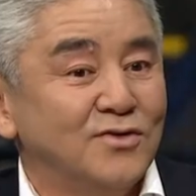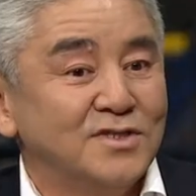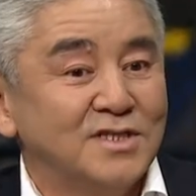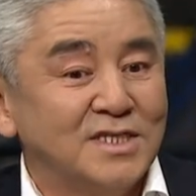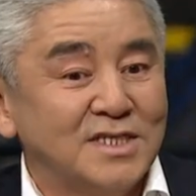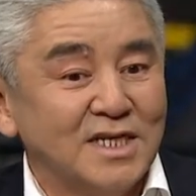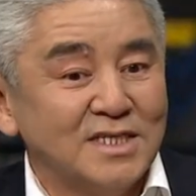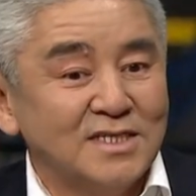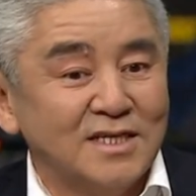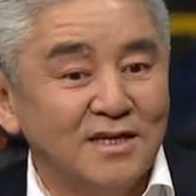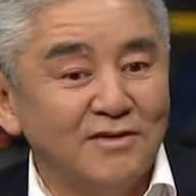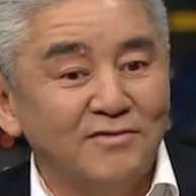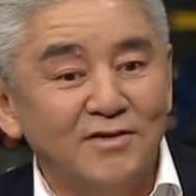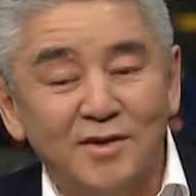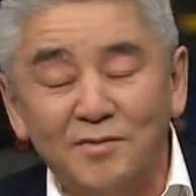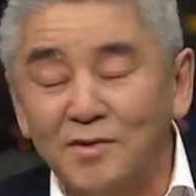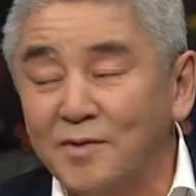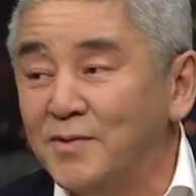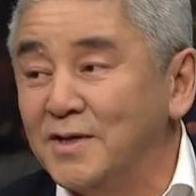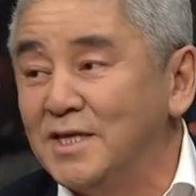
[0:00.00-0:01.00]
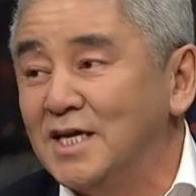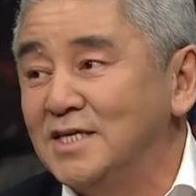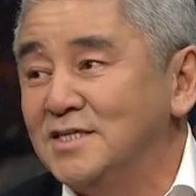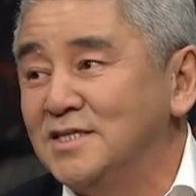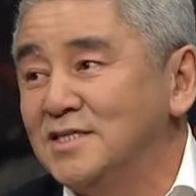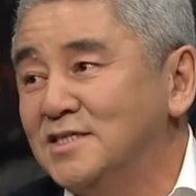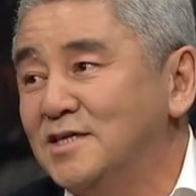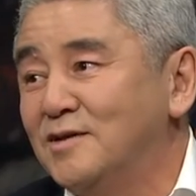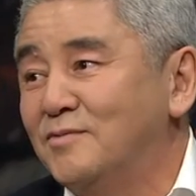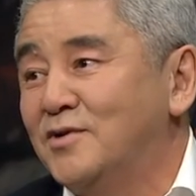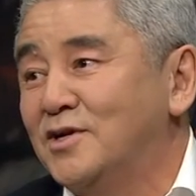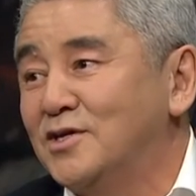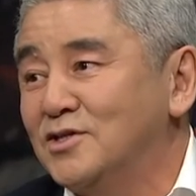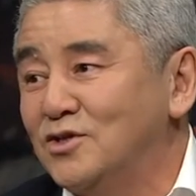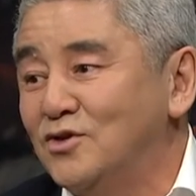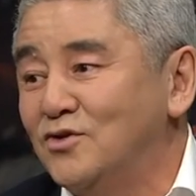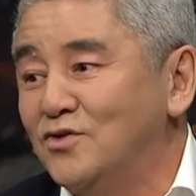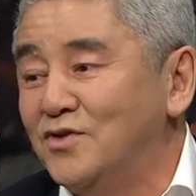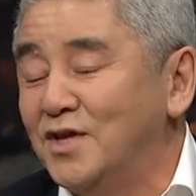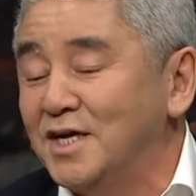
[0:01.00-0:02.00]
сейчас это время эпатажности
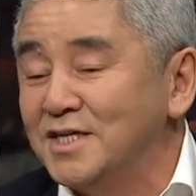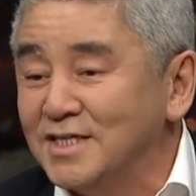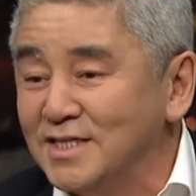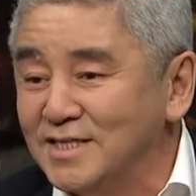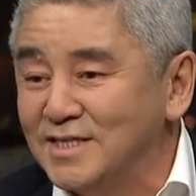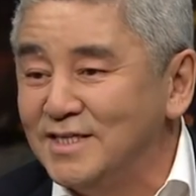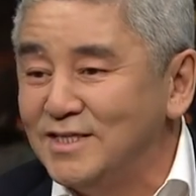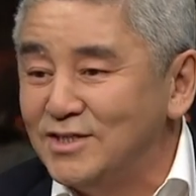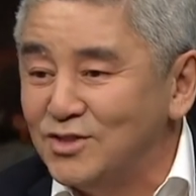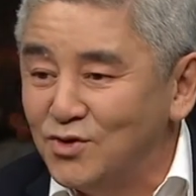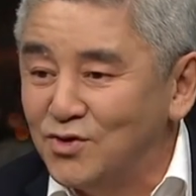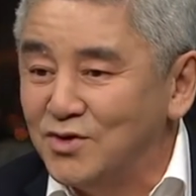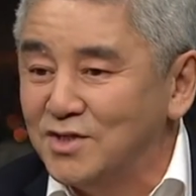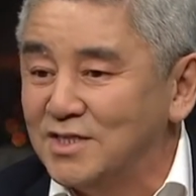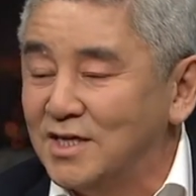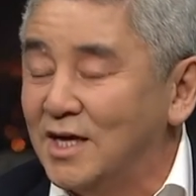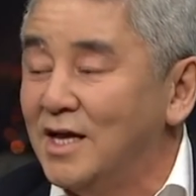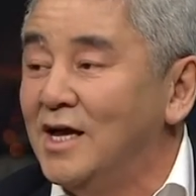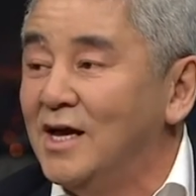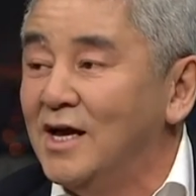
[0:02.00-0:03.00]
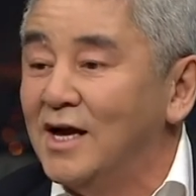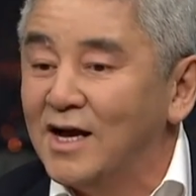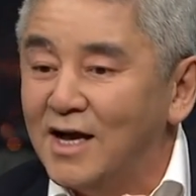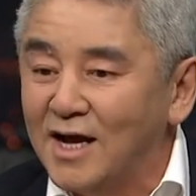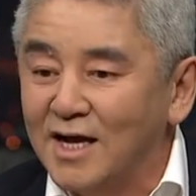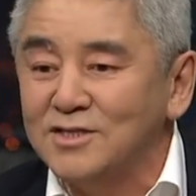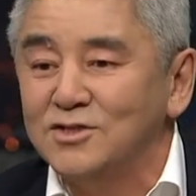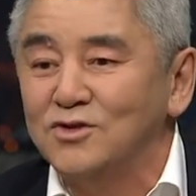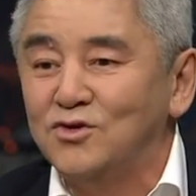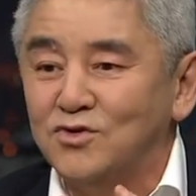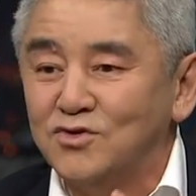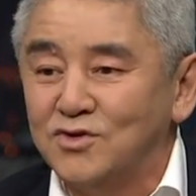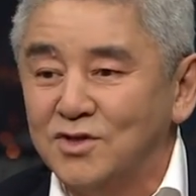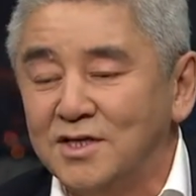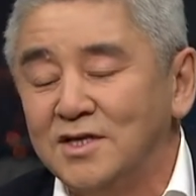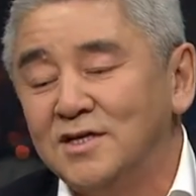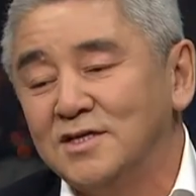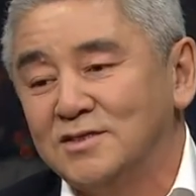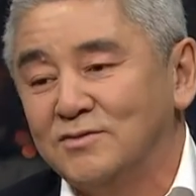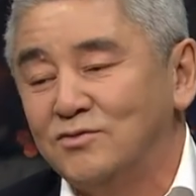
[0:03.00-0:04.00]
прошло. Наша, еще раз, каждый должен
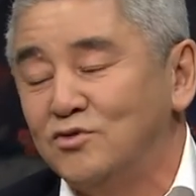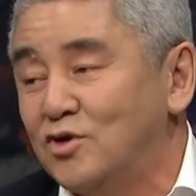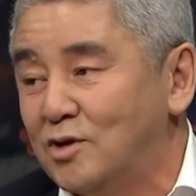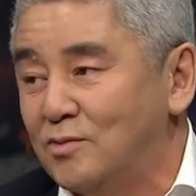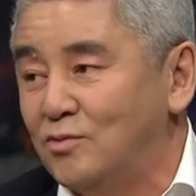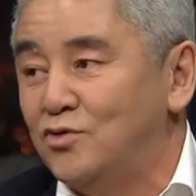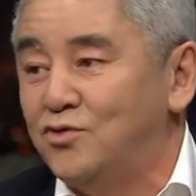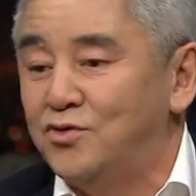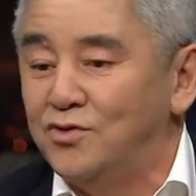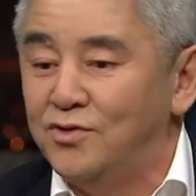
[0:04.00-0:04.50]
делать свою работу.